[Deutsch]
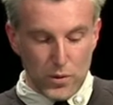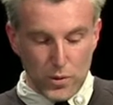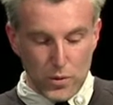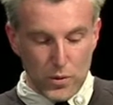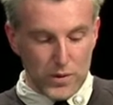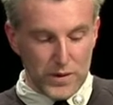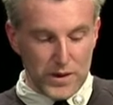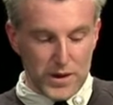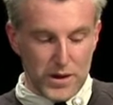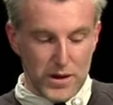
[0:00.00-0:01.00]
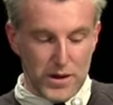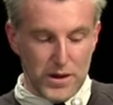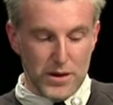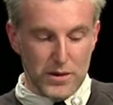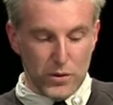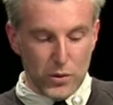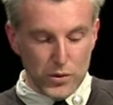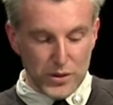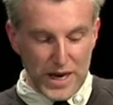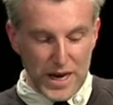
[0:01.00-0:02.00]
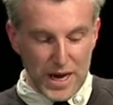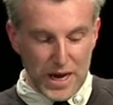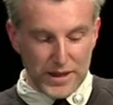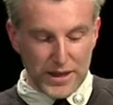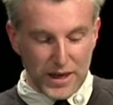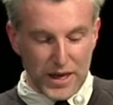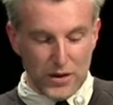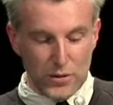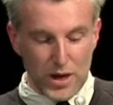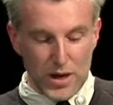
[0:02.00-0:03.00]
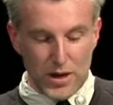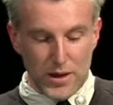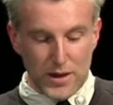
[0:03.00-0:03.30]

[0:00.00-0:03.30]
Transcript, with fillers: und äh, kulturelle Anerkennung